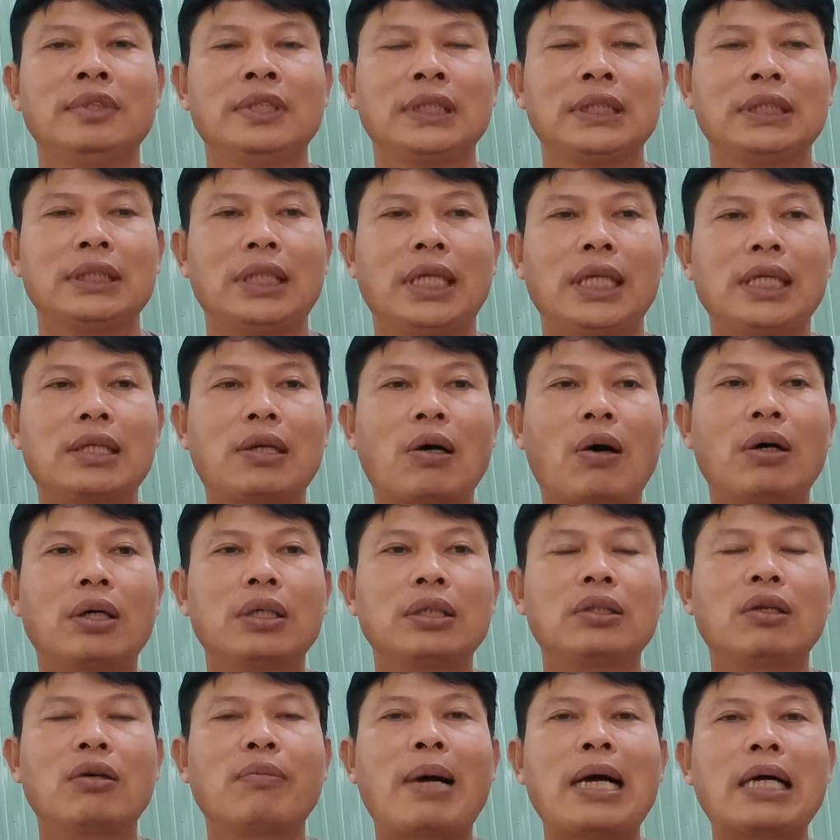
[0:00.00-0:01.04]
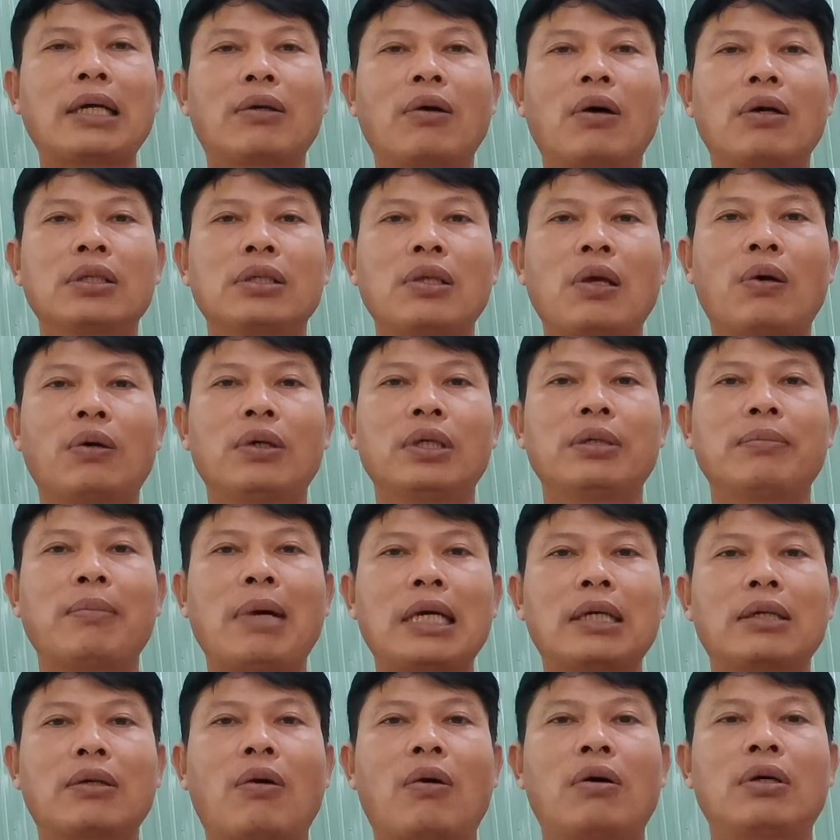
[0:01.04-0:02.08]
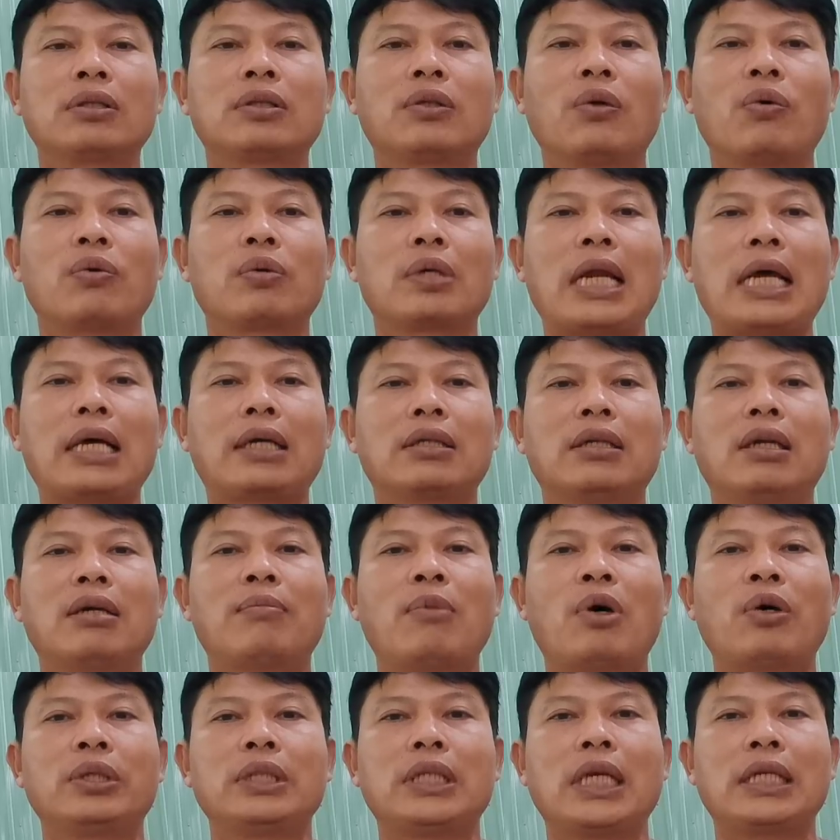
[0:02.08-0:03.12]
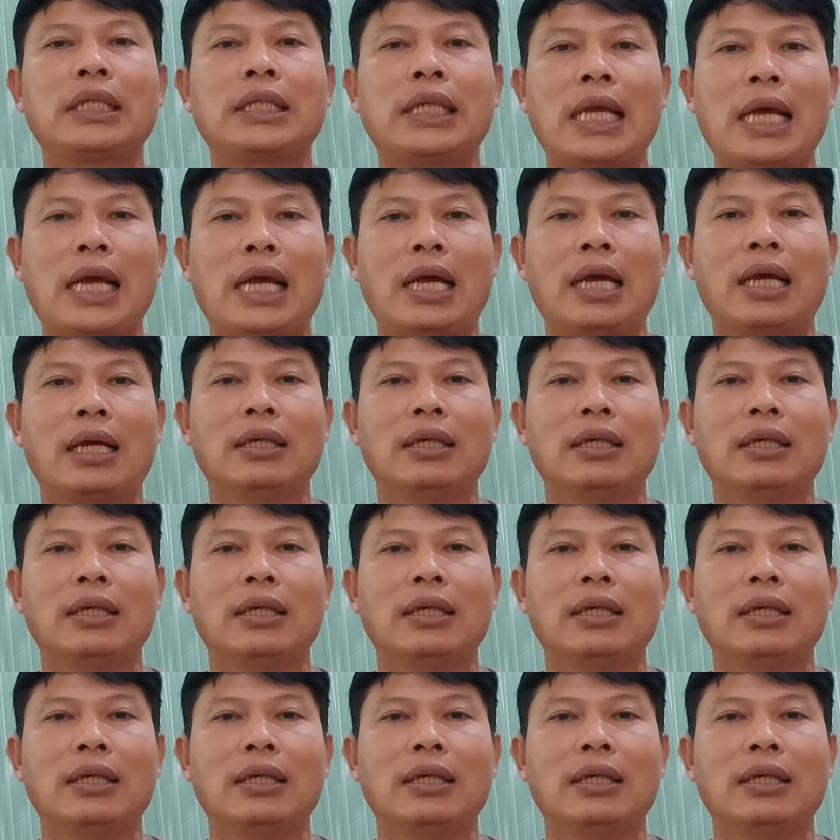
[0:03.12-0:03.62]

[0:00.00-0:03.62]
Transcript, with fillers: Chị coi tôi bắt con voi, bắt con chuột lắc nó môi vách nhà.